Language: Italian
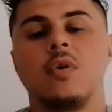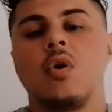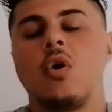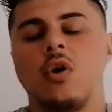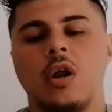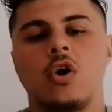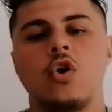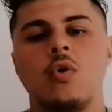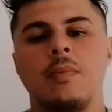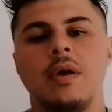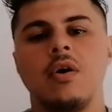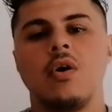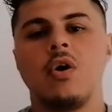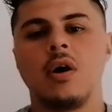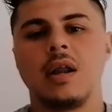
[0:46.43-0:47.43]
ora
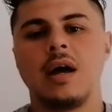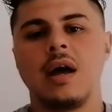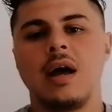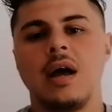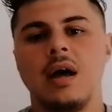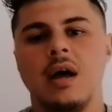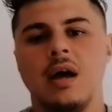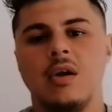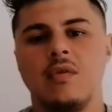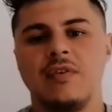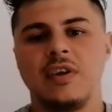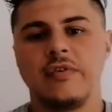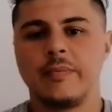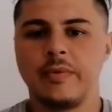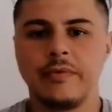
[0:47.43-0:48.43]
come ora lo
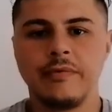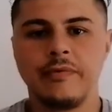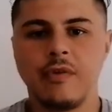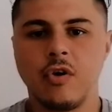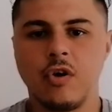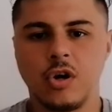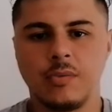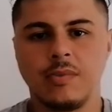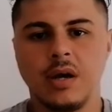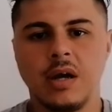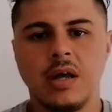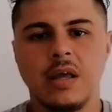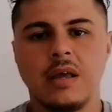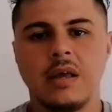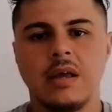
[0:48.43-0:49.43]
vedevo più in
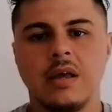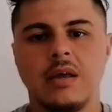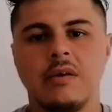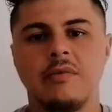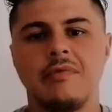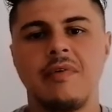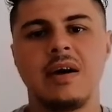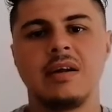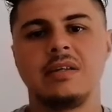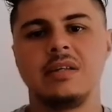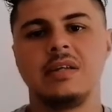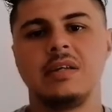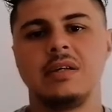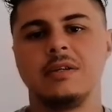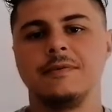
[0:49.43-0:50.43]
forma e
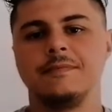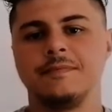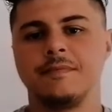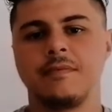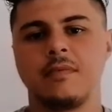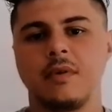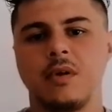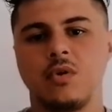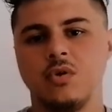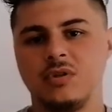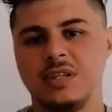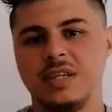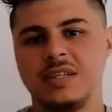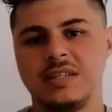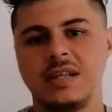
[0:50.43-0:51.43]
infatti
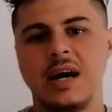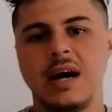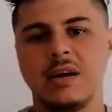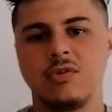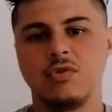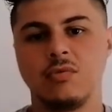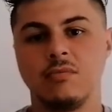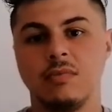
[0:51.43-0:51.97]
così è stato,